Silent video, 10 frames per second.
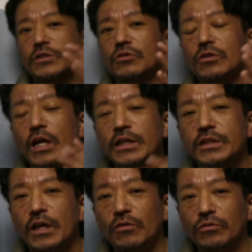ちょっと大
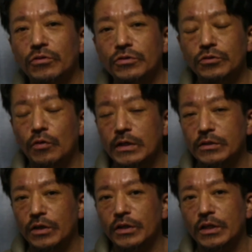事なことを言うの
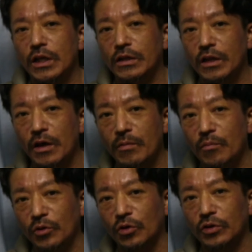忘れてたんで
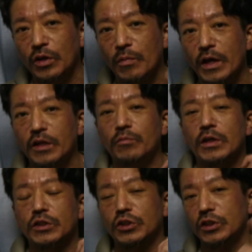戻ってまいり
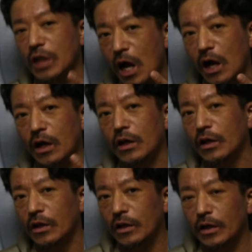ました
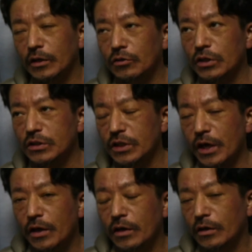えっ、ー、とですね